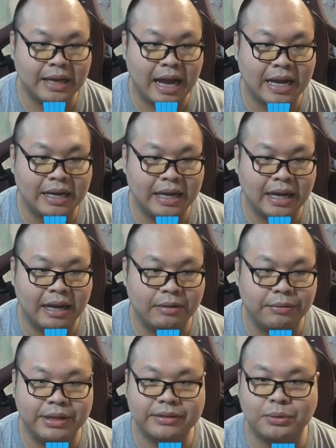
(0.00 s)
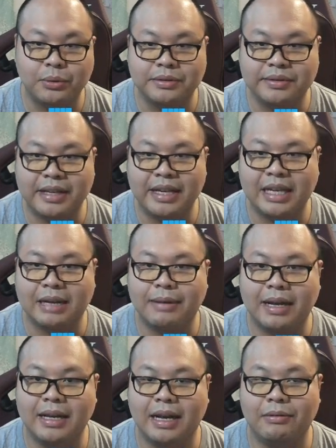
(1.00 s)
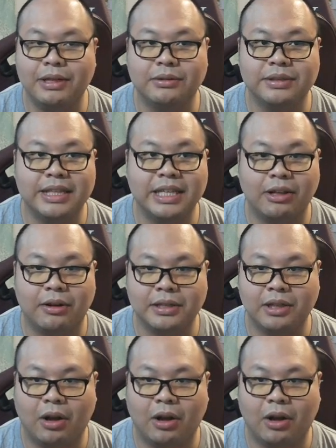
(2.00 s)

ยาเนี่ยอาวิตศูนย์สี่ใช่ไหมอาวิตศูนย์สี่ต่อ